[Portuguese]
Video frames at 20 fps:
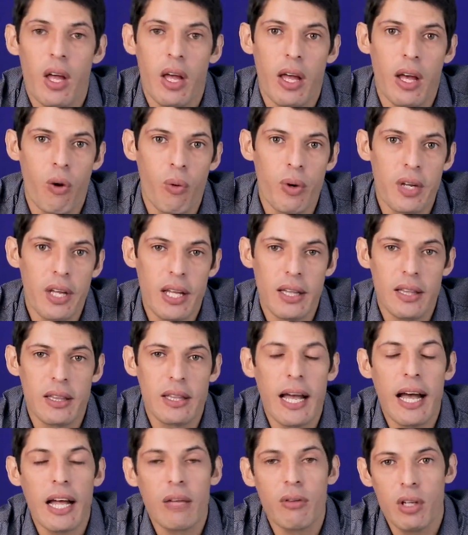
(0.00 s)
é
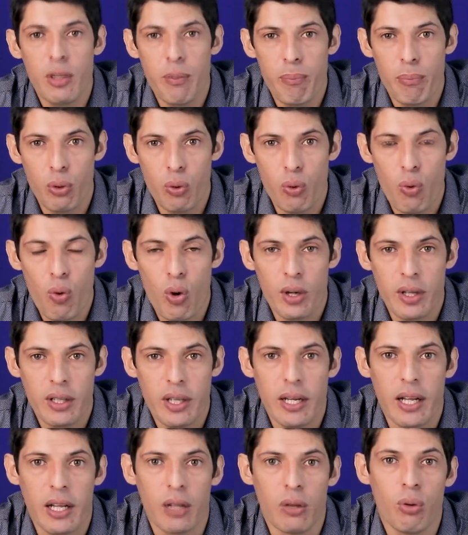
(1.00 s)
orientado ali por um
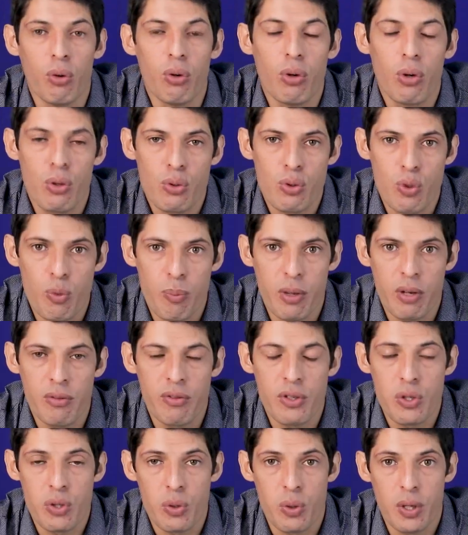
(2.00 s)
coordenador, um
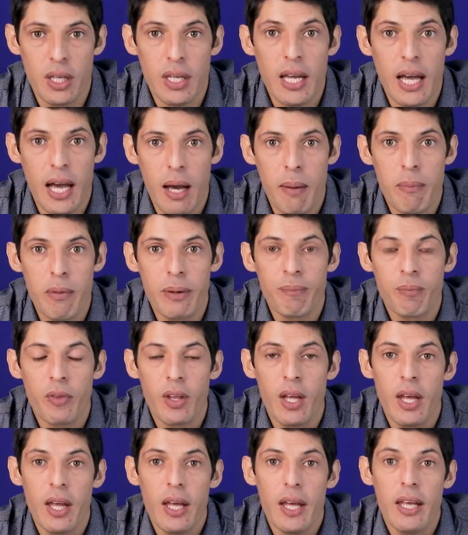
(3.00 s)
supervisor em aba.
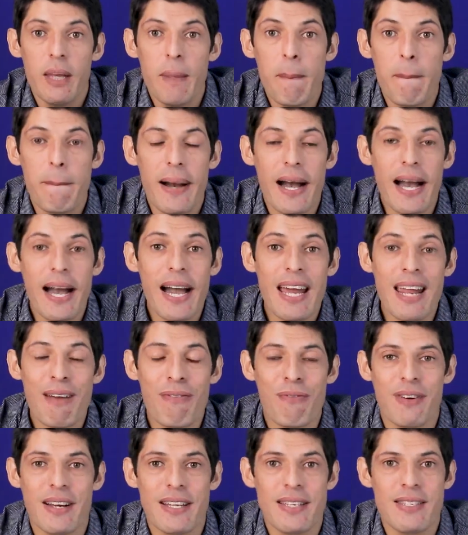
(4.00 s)
E para
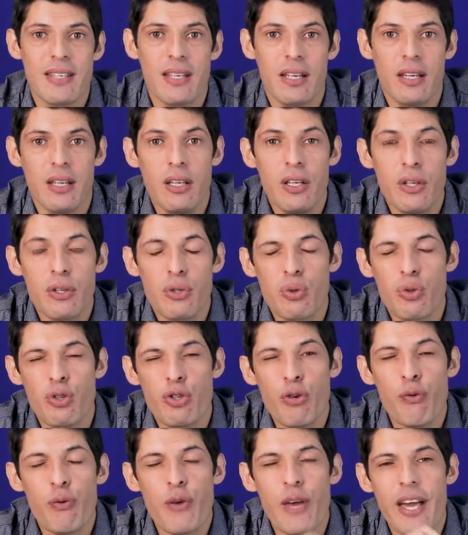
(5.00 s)
fazer isso,
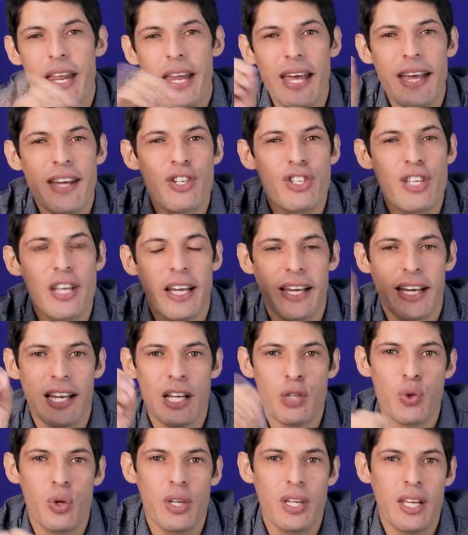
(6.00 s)
diferente
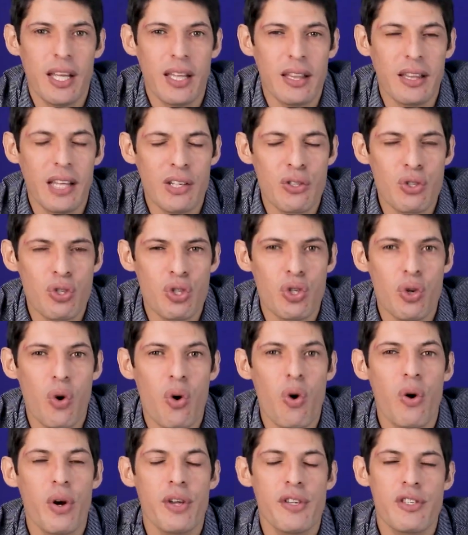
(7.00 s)
daquelas
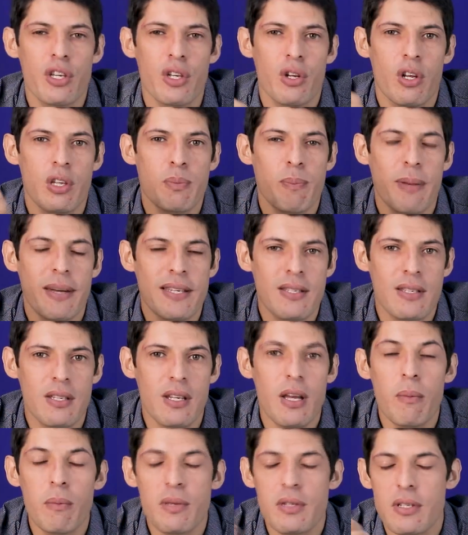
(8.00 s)
orientações que nós
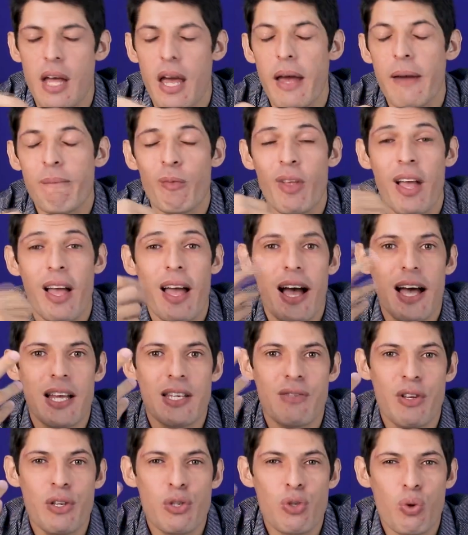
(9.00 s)
passamos, né?
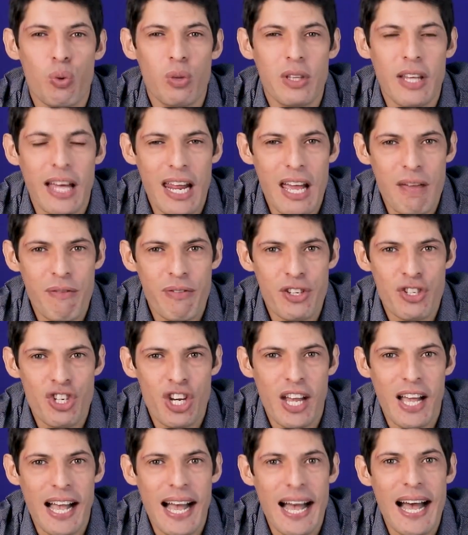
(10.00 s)
às vezes com tarefa de
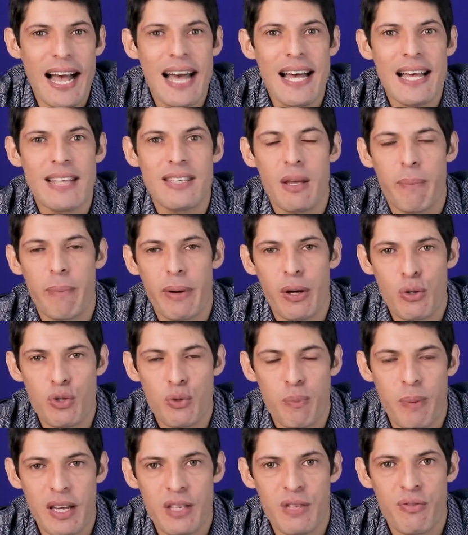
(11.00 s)
casa para os
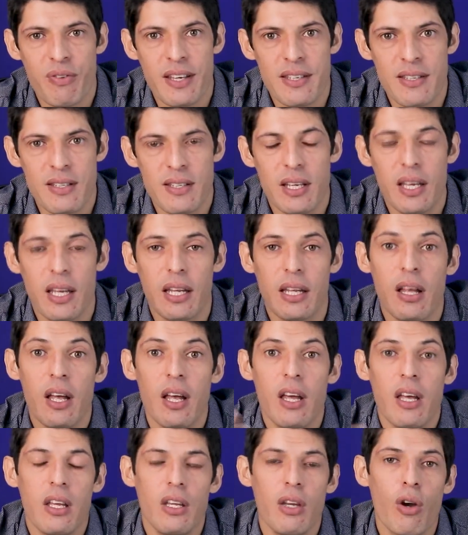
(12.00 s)
pais fazerem,
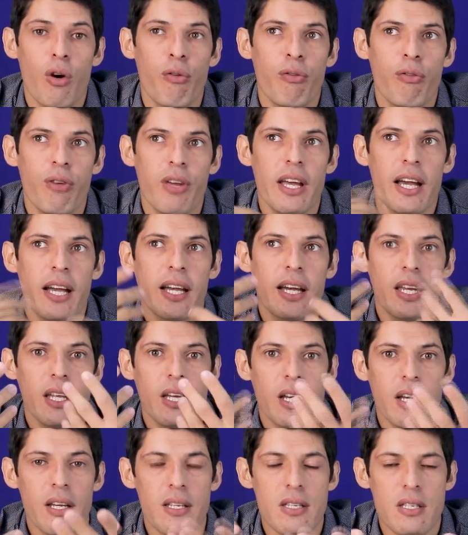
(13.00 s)
e eu ver a
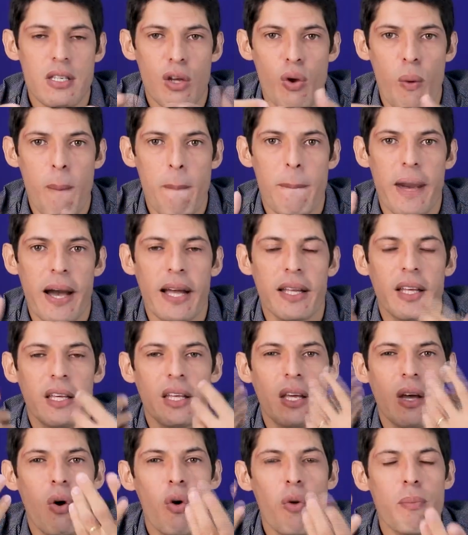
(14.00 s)
criança e o pai
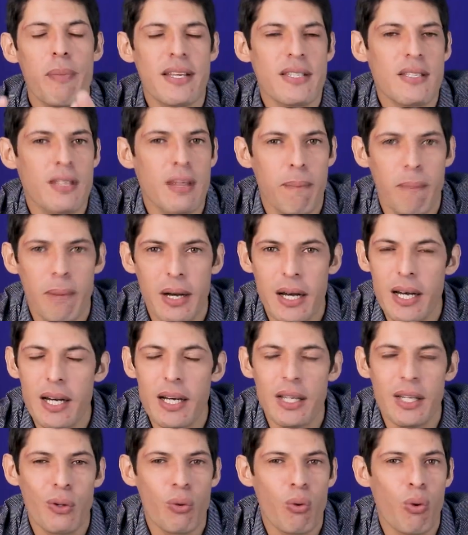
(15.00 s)
daqui a uma
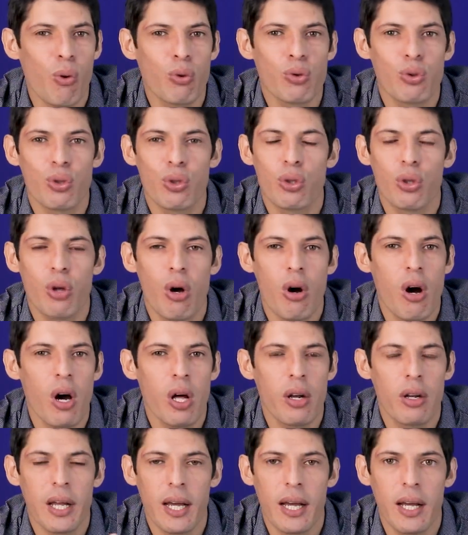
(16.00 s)
semana no
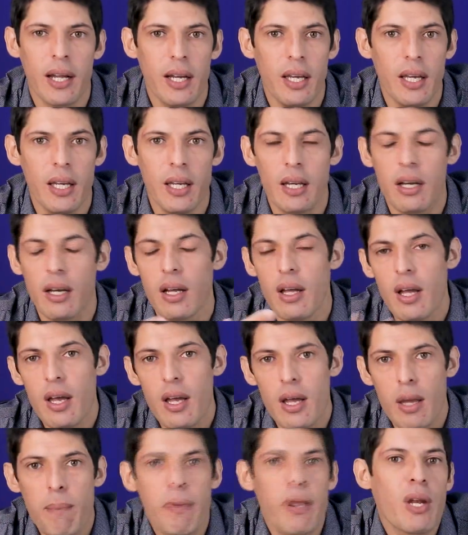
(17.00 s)
consultório, na clínica,
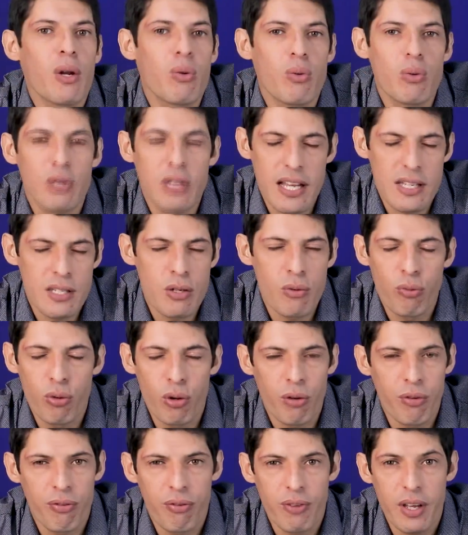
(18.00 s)
e perguntar se
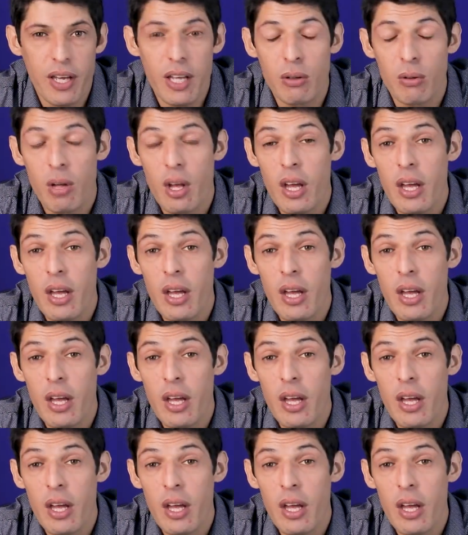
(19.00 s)
for feito,